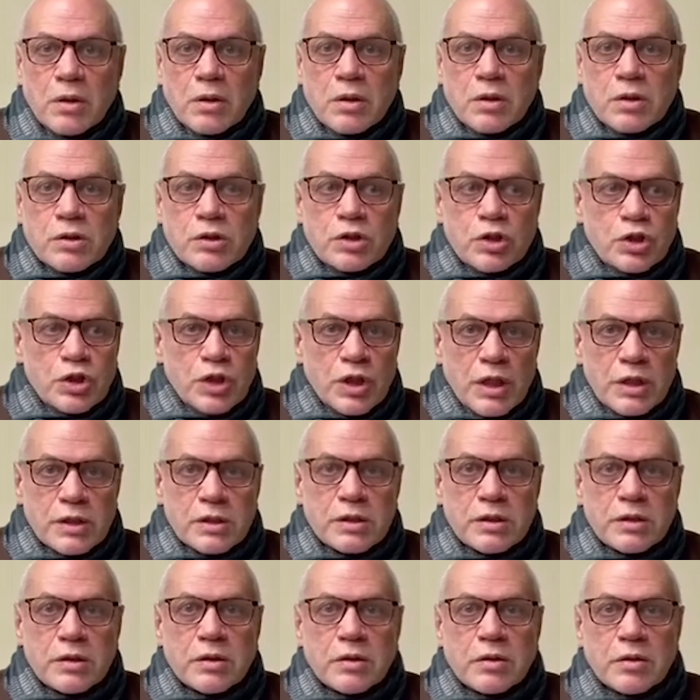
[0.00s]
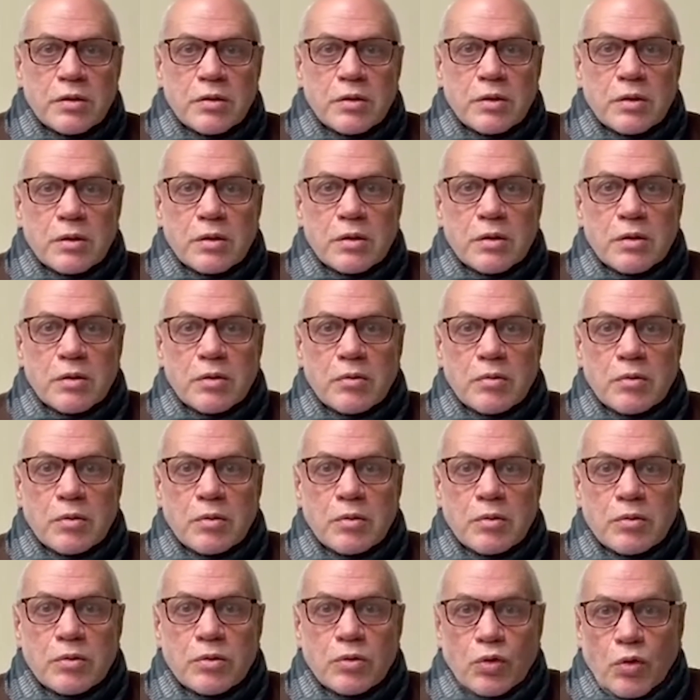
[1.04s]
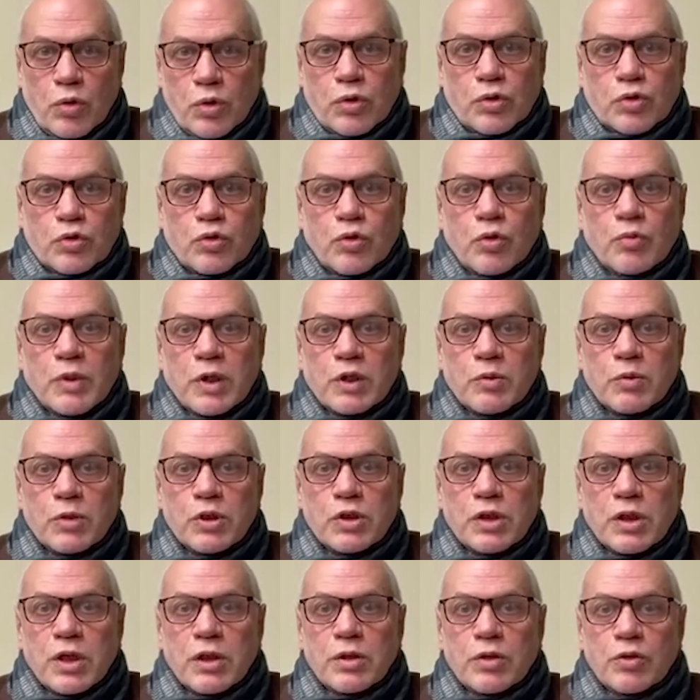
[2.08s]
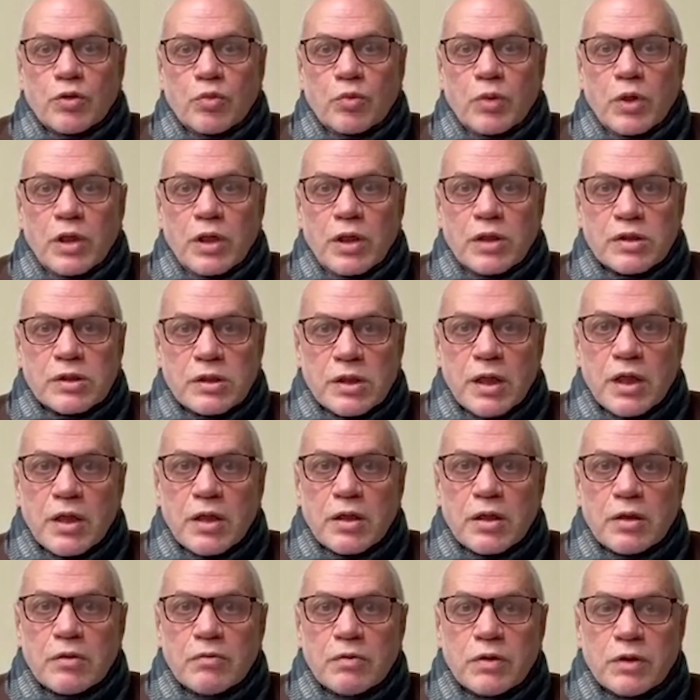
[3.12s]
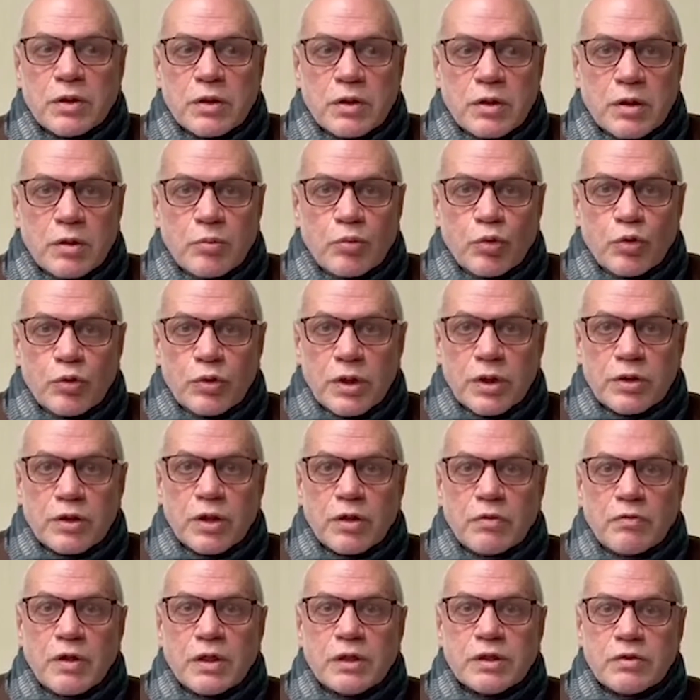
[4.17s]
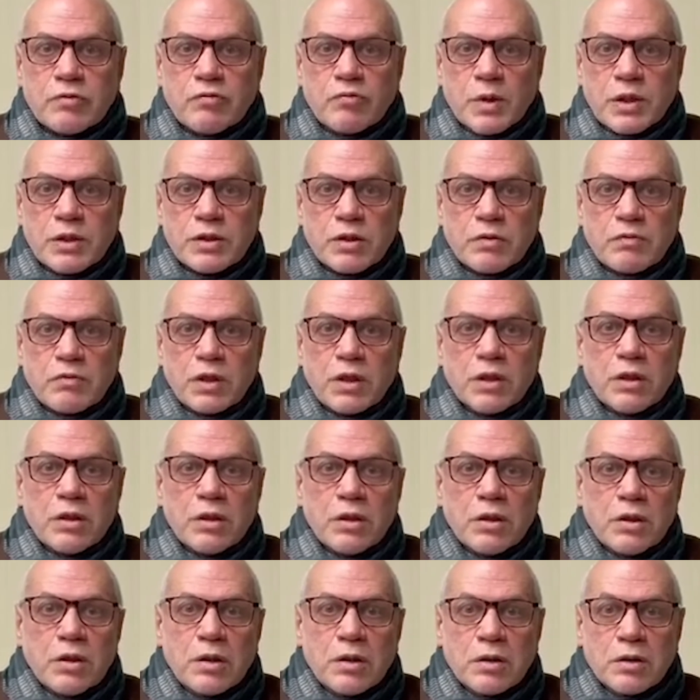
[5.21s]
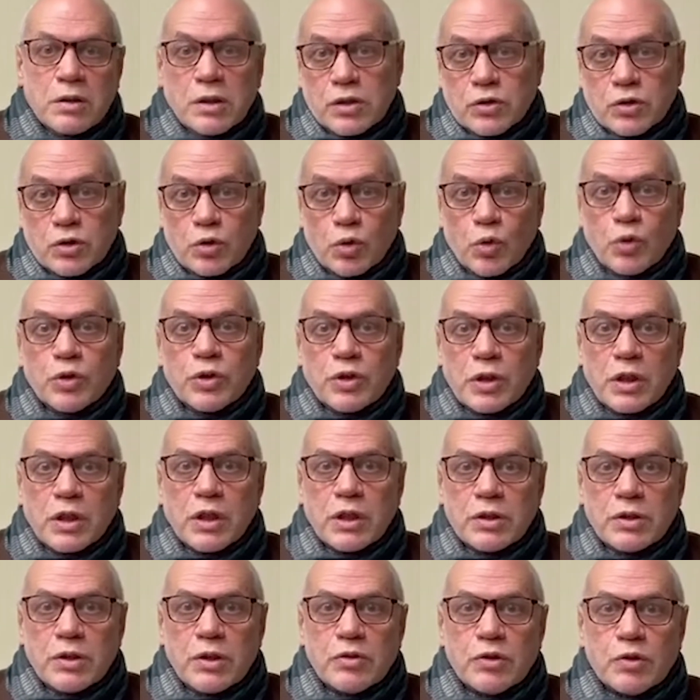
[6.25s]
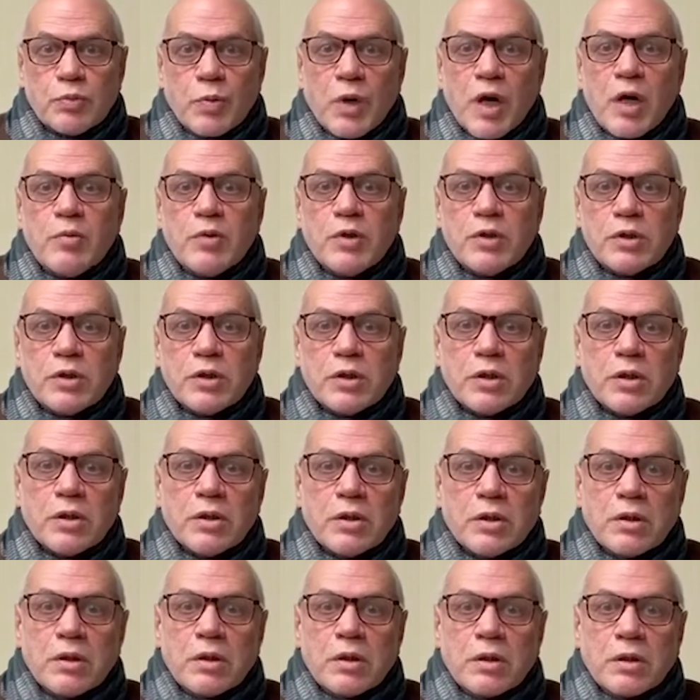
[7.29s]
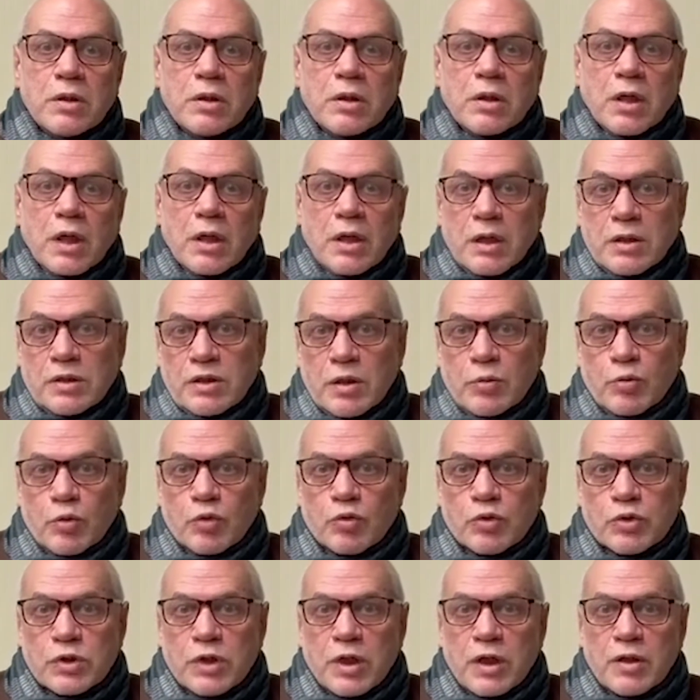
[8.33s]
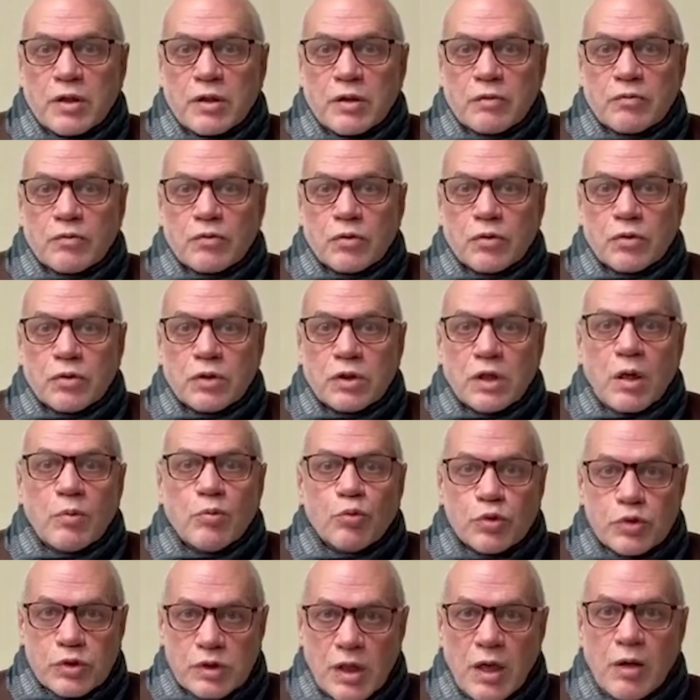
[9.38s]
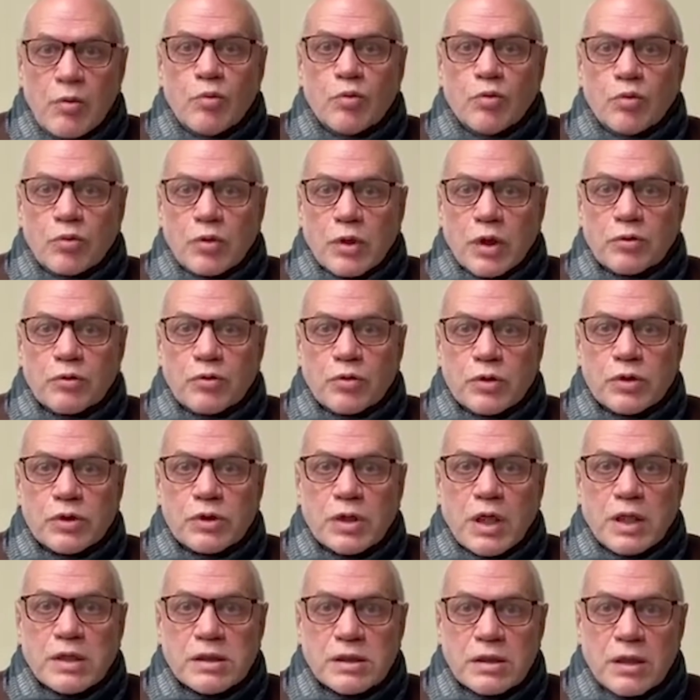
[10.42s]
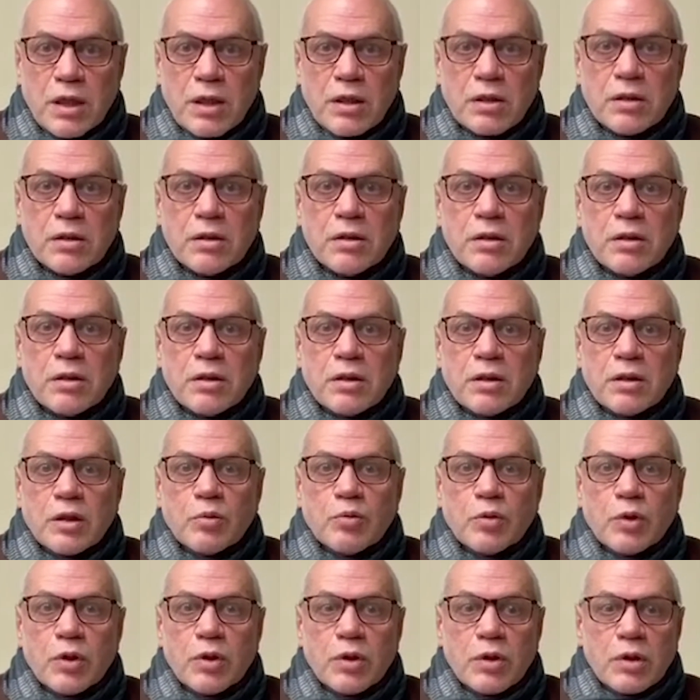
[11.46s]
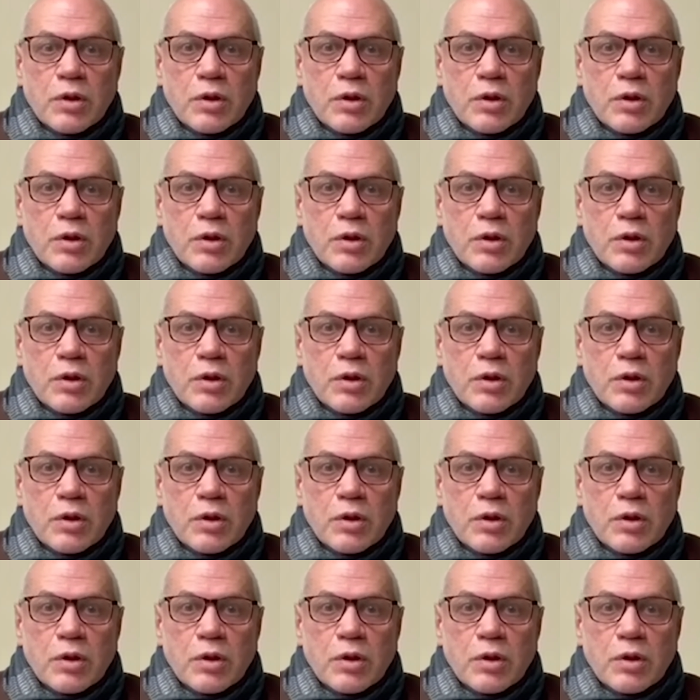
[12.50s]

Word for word: Сейчас только что мы отмечали юбилей Сахарова, и будет открываться в Москве достойный, я надеюсь, памятник академику Сахарову, тому самому, который создал и был